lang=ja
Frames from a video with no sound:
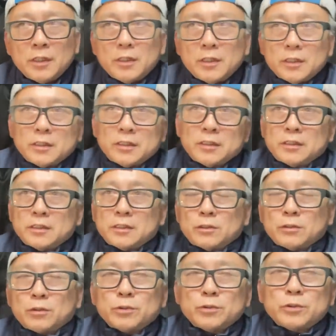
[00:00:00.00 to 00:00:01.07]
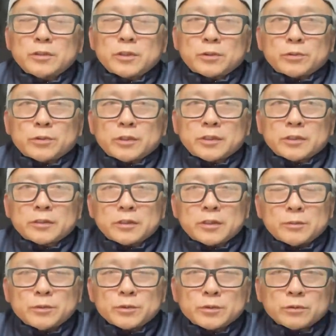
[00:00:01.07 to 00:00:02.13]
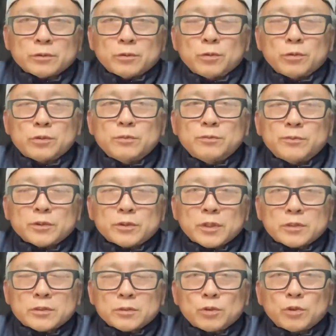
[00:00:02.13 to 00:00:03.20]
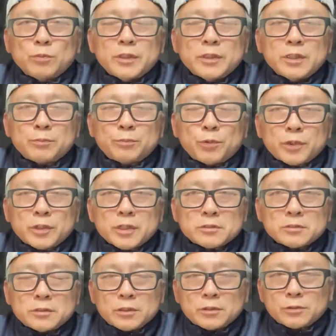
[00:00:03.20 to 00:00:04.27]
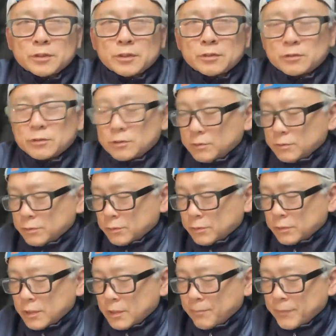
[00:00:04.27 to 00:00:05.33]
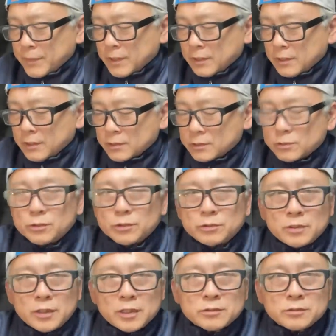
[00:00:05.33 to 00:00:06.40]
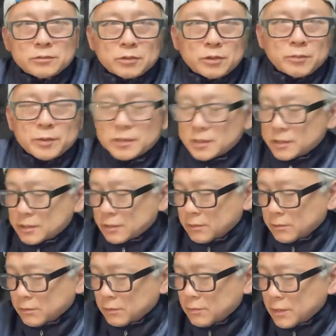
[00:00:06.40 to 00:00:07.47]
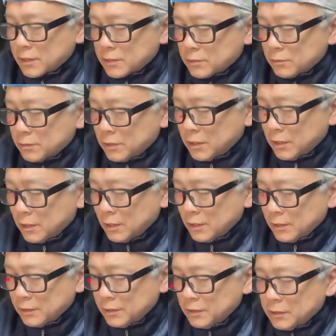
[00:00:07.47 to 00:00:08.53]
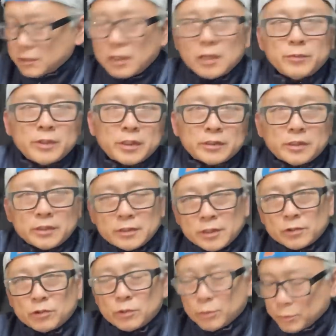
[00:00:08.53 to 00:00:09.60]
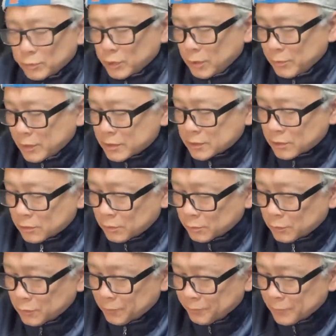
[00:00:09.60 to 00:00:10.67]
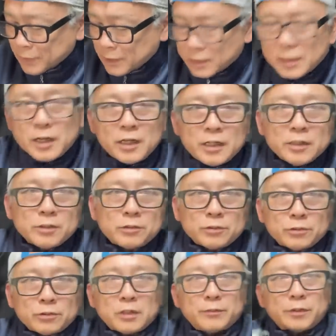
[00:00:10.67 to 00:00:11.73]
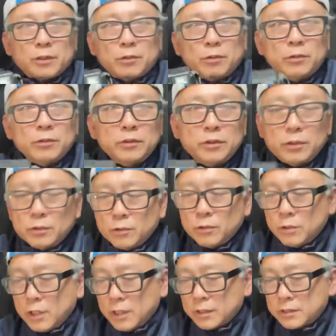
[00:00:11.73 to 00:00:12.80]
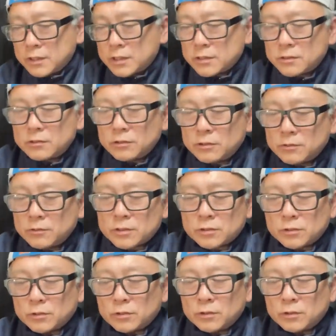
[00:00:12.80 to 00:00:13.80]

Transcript: えー、このような撮り方でもその奥までそこまでボケずに取れるということで、えー、そういう絵作りを目指している人には非常にいいカメラなんだと思いますけどもやはりこのカメラ本領を発揮するのはその